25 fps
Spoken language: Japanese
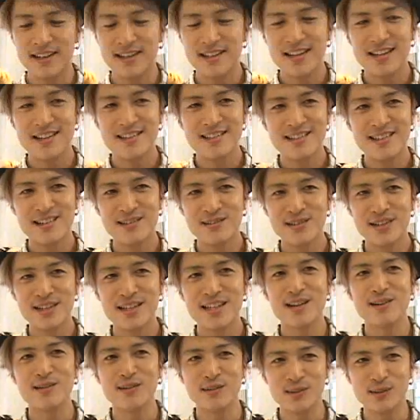引き出しが増
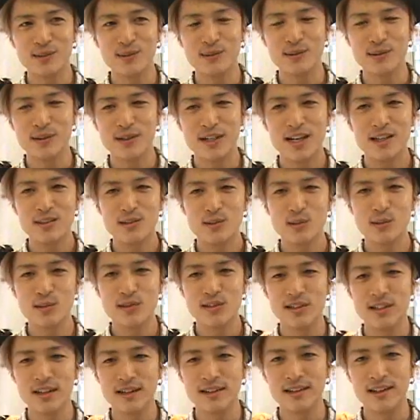えたのとカットの
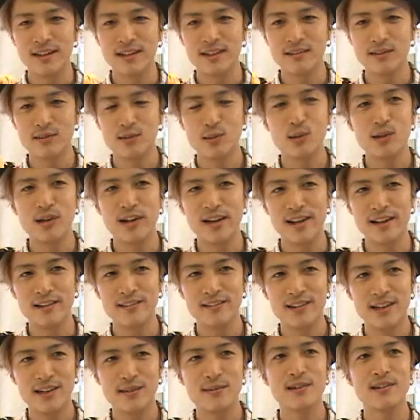時間がすごく早
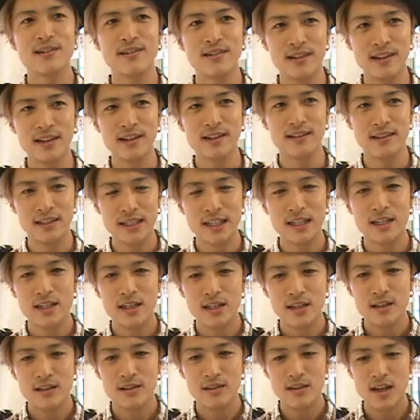くなりましたね
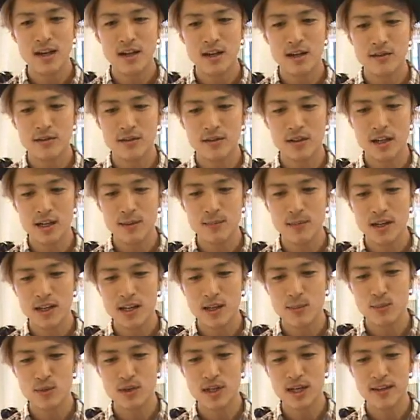手数が今ま
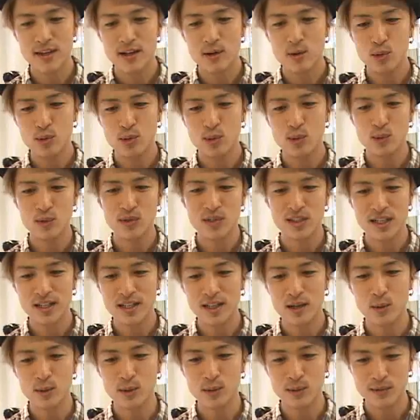で無駄なことをして
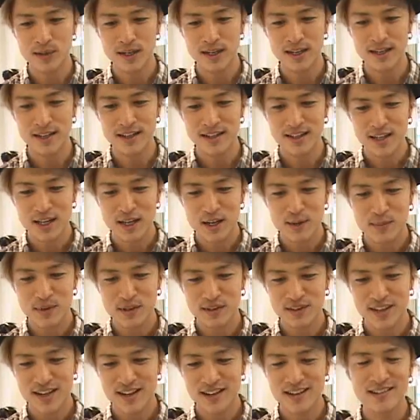いたことが
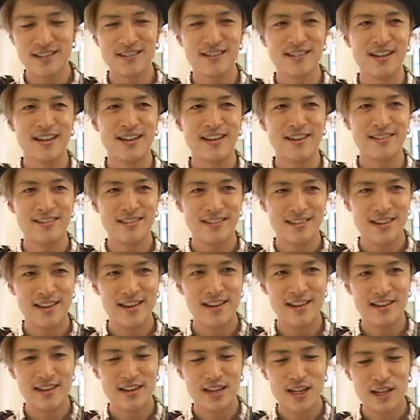まず手数が減っ
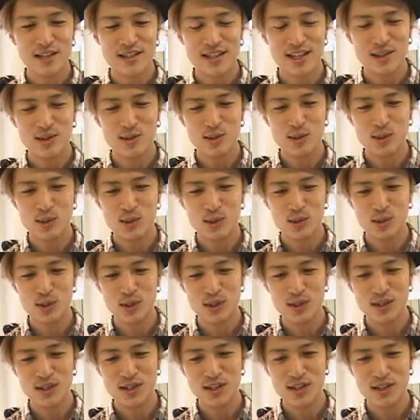てちゃんと
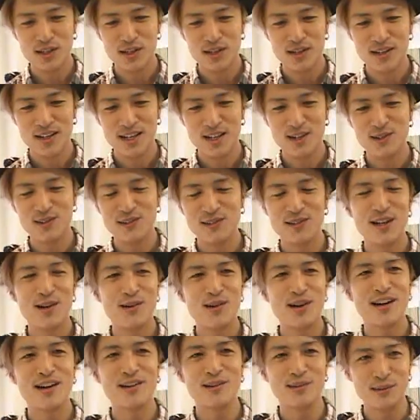理屈が
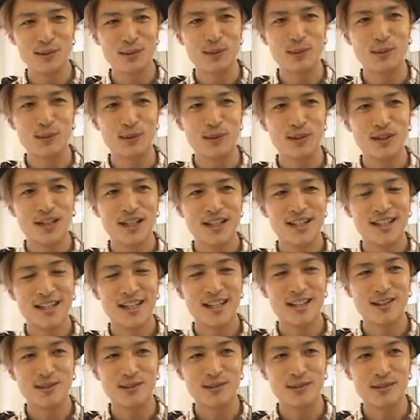分かると
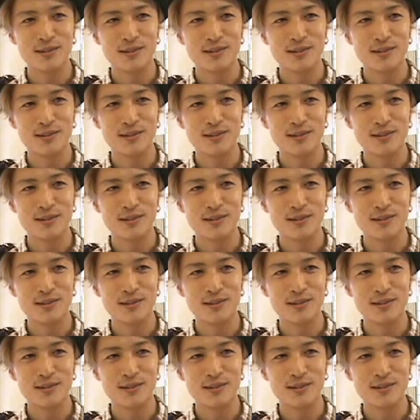あの